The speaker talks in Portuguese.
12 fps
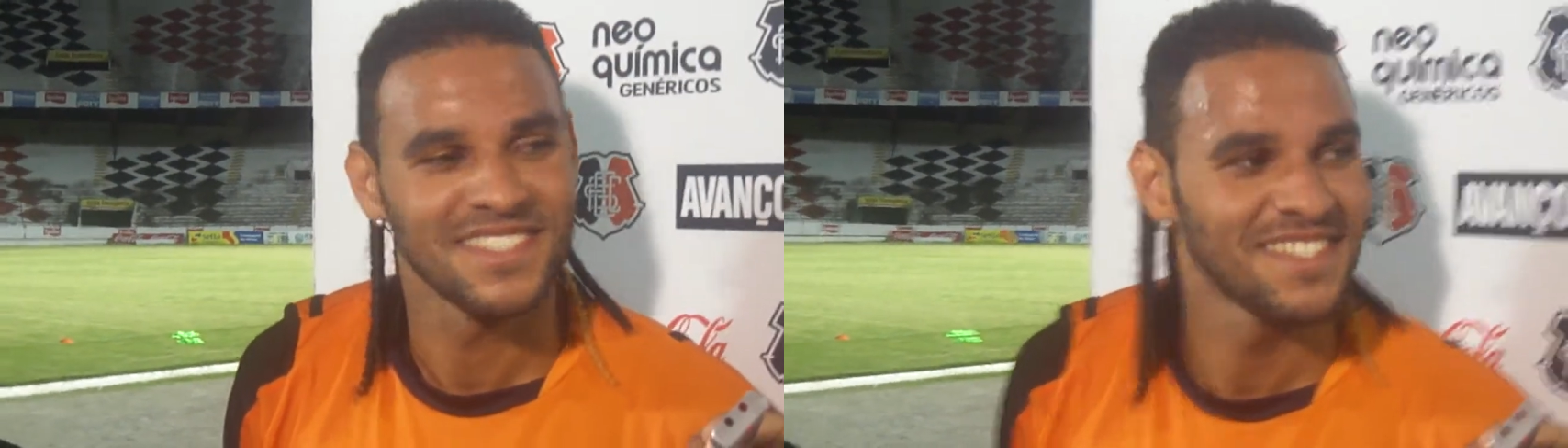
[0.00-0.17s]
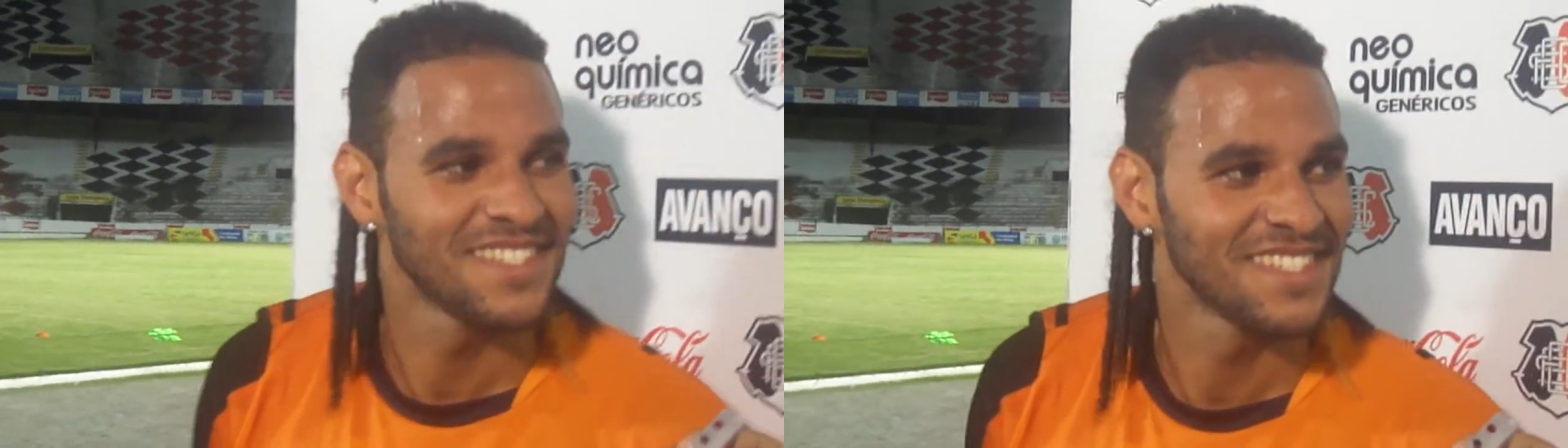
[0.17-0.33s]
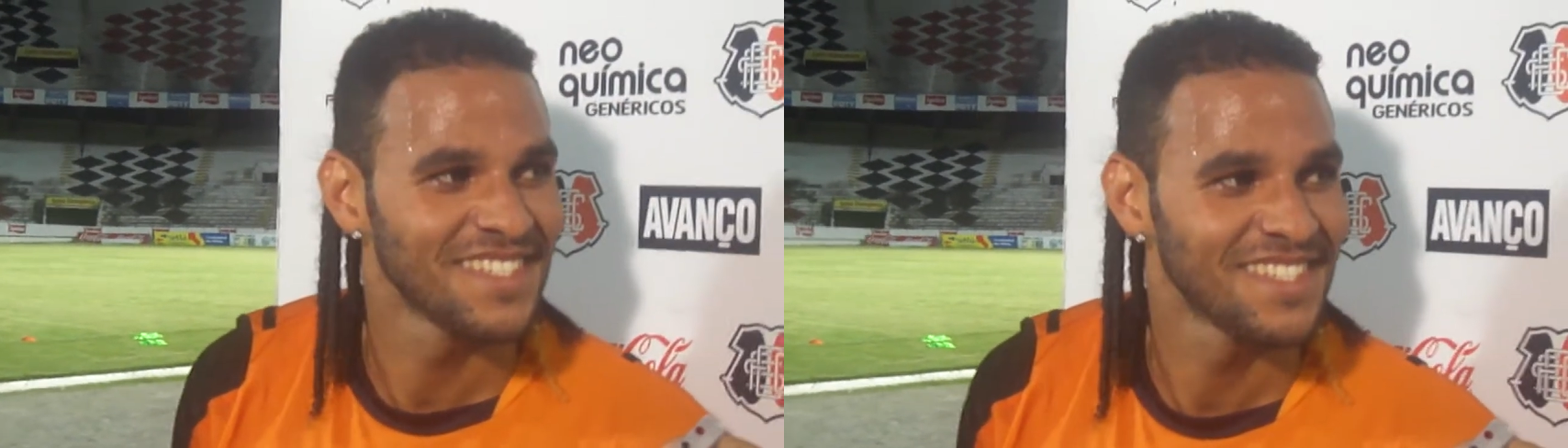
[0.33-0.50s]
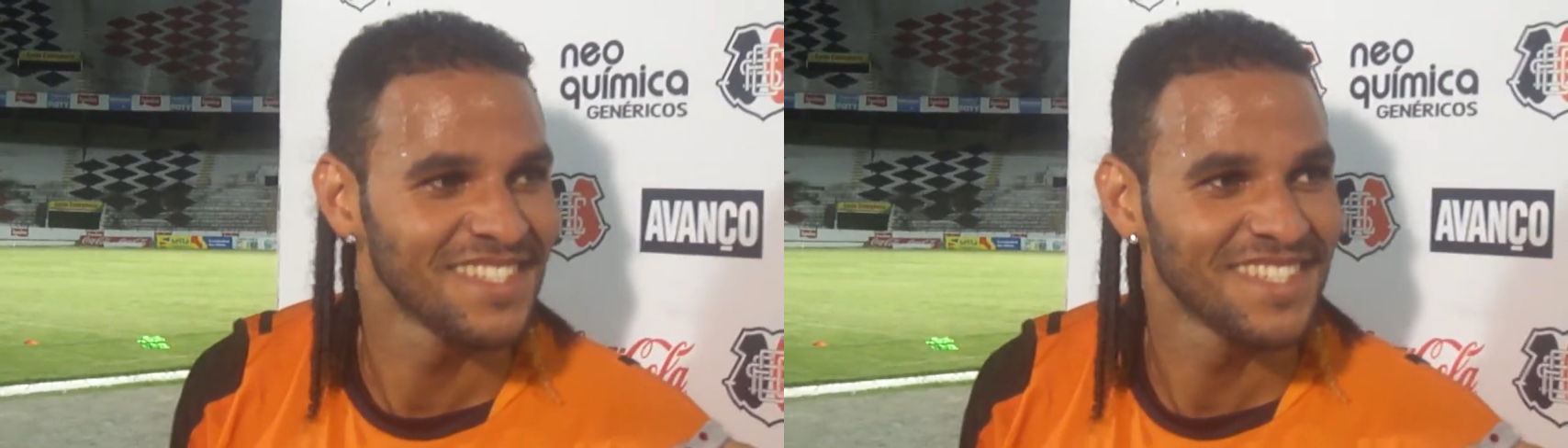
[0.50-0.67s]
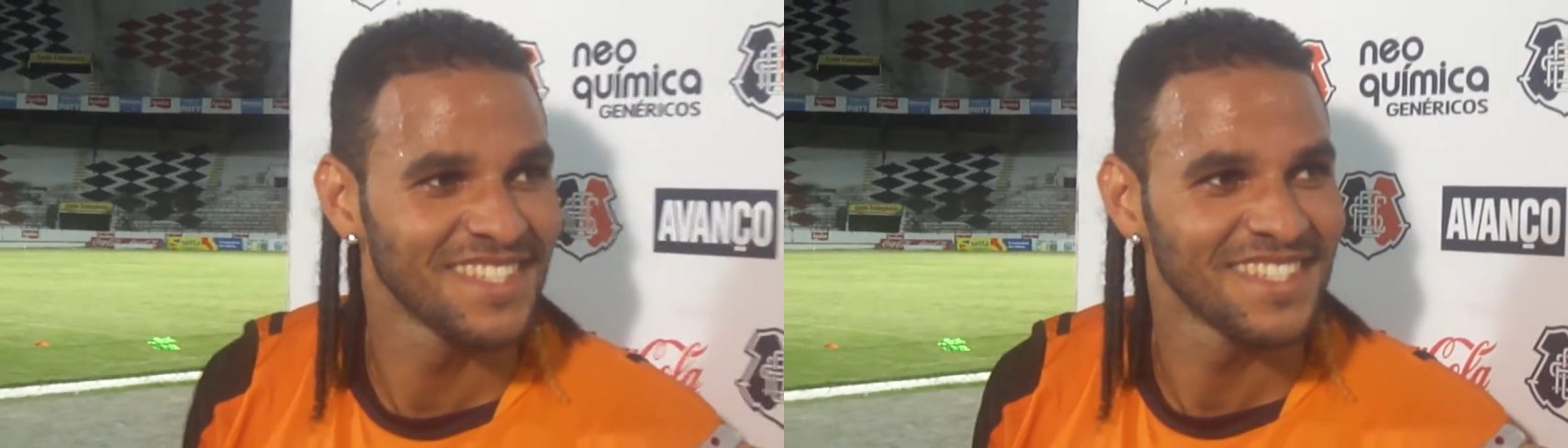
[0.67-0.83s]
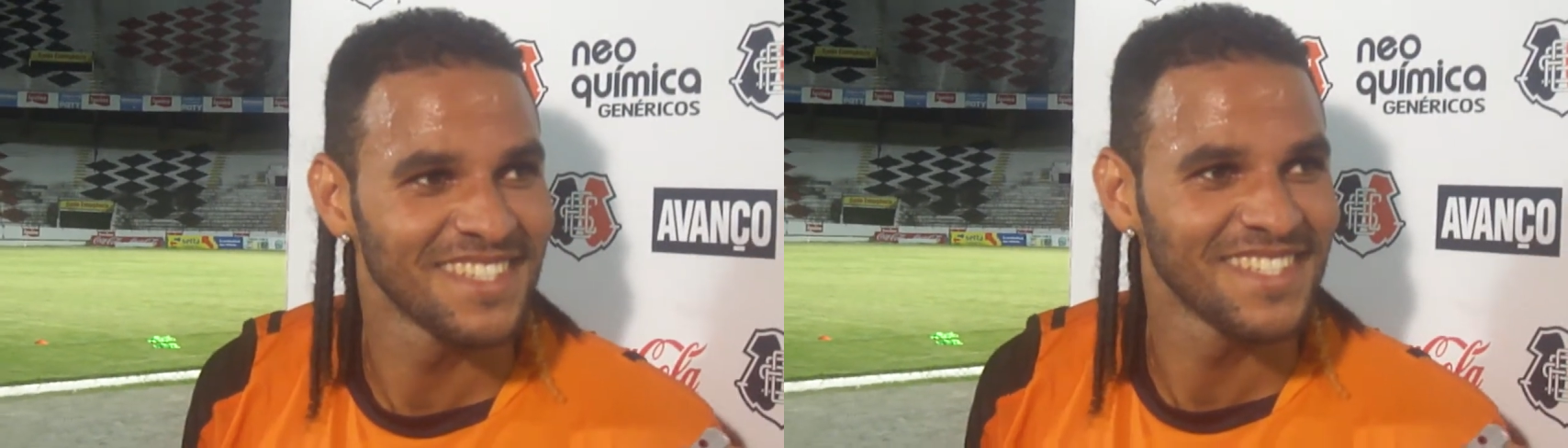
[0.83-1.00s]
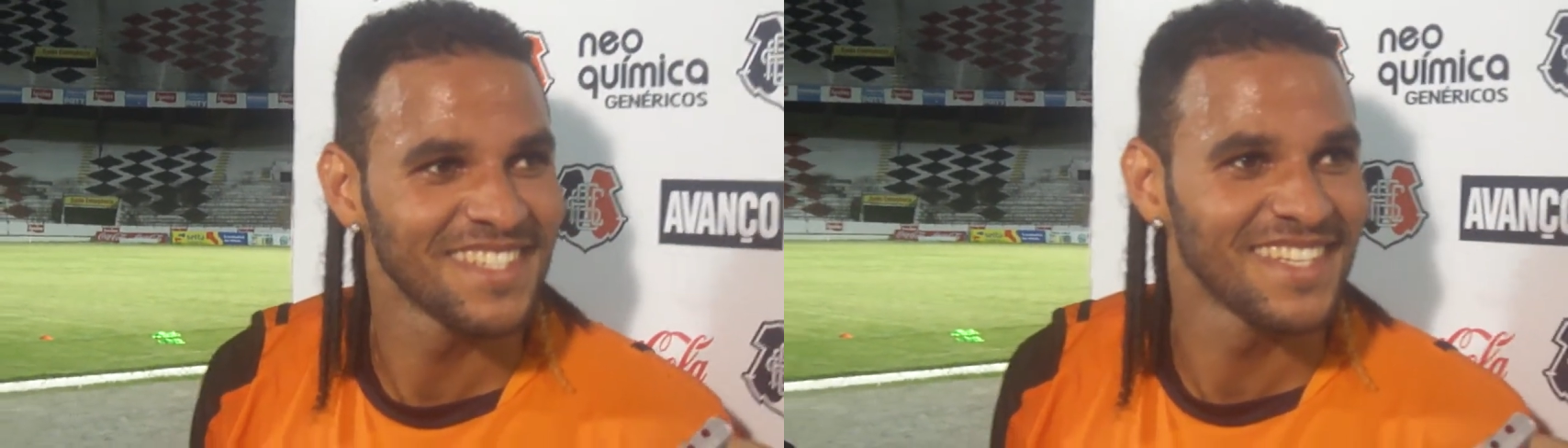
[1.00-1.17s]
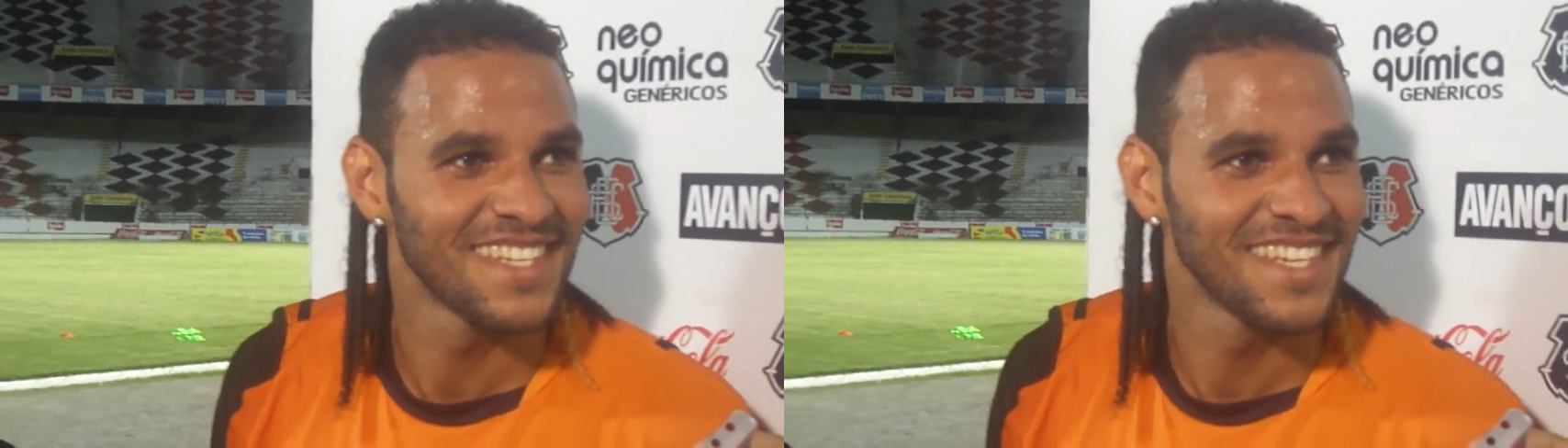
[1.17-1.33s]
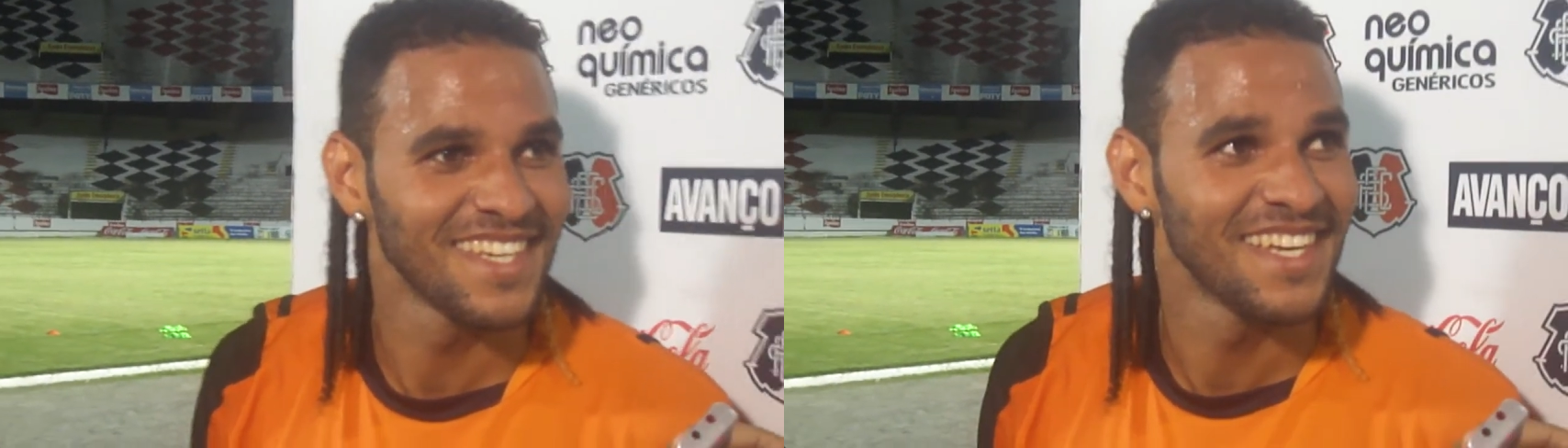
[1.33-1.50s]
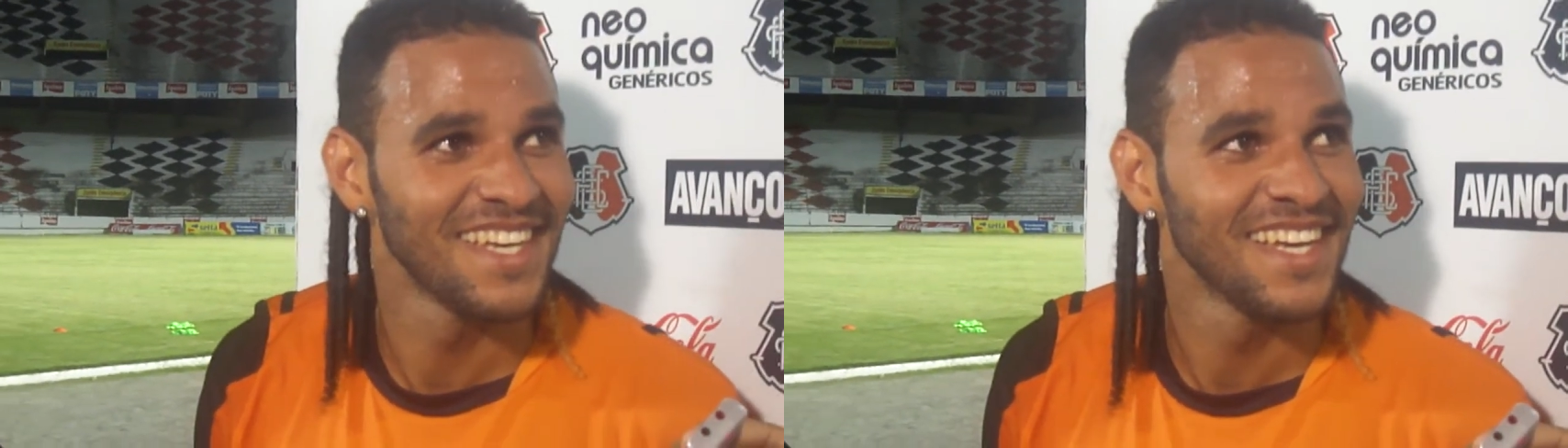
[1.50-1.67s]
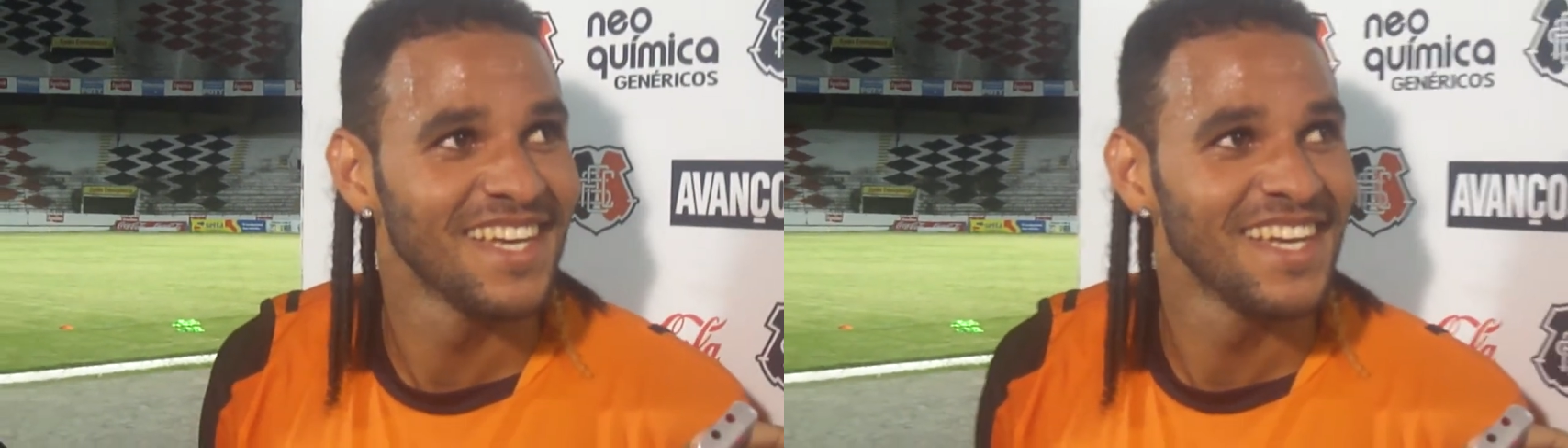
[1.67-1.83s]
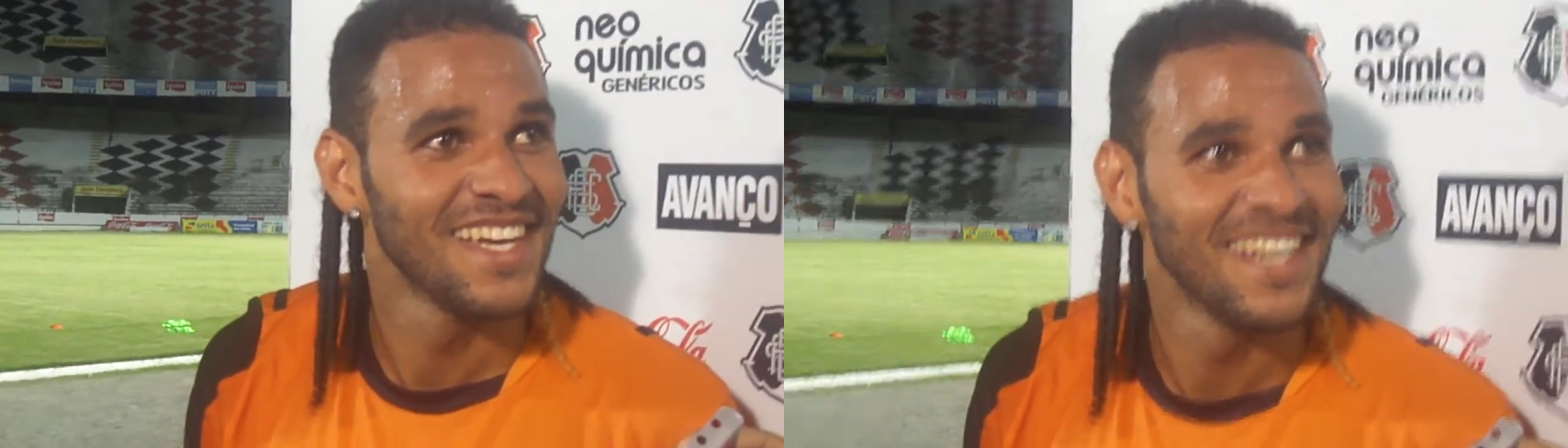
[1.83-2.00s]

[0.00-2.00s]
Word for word: chamar o torcedor para ver o Arruda na quarta?